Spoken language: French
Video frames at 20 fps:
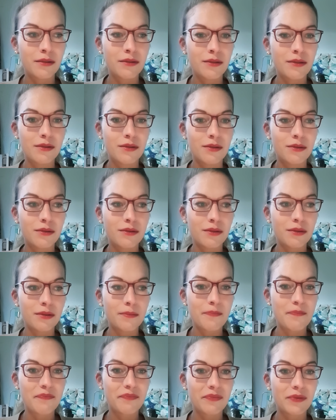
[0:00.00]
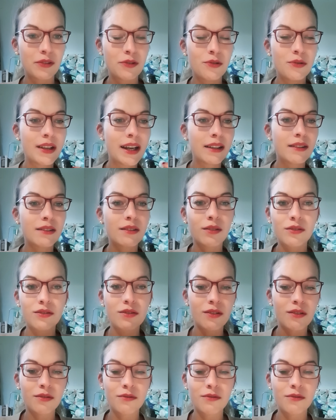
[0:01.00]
d'une de, de, attente,